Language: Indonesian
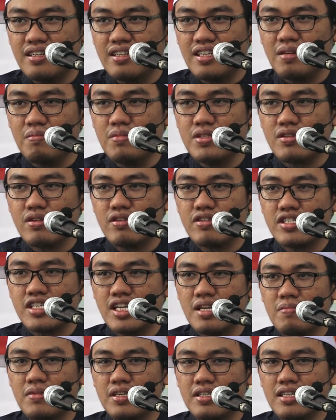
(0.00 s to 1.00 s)
Nabi SAW
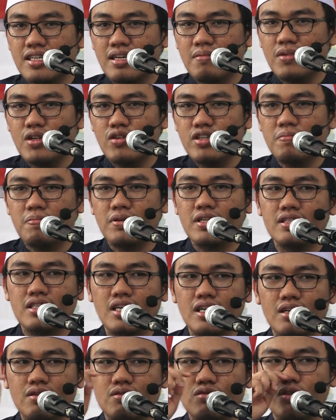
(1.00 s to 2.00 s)
ketika beliau
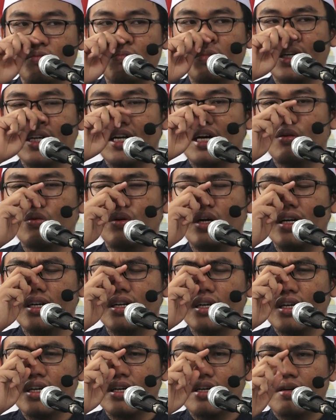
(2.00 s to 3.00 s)
diperintahkan untuk berdakwah,
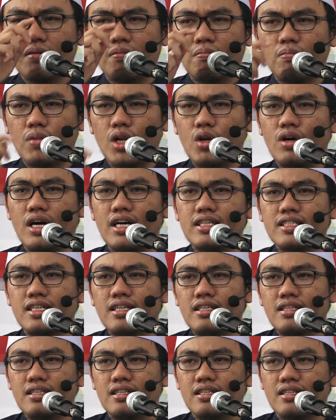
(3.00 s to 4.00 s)
beliau
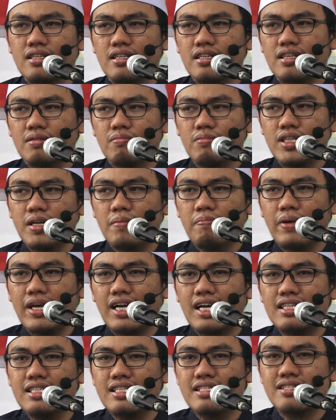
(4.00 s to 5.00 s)
hanya
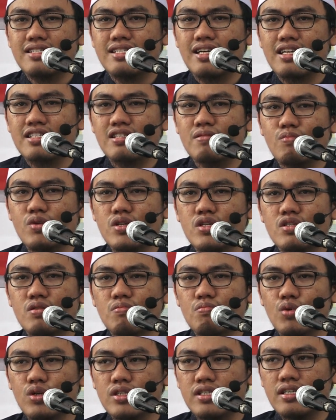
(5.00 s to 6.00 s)
menyampaikannya secara
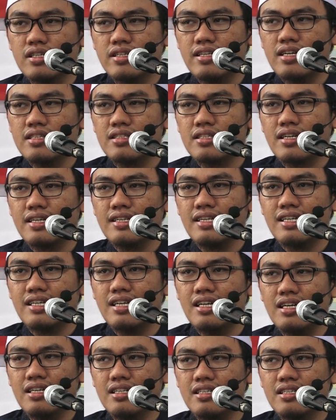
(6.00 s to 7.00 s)
sembunyi-sembunyi. Di antaranya
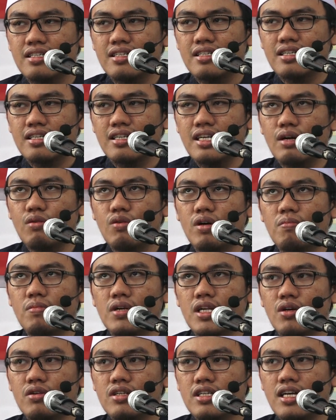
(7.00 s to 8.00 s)
adalah dakwah
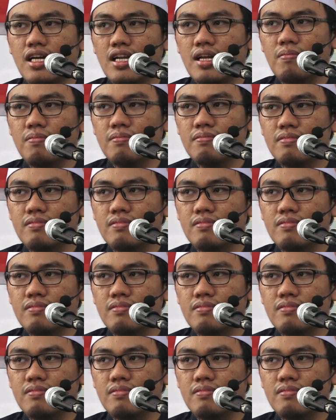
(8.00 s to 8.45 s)
beliau di dalam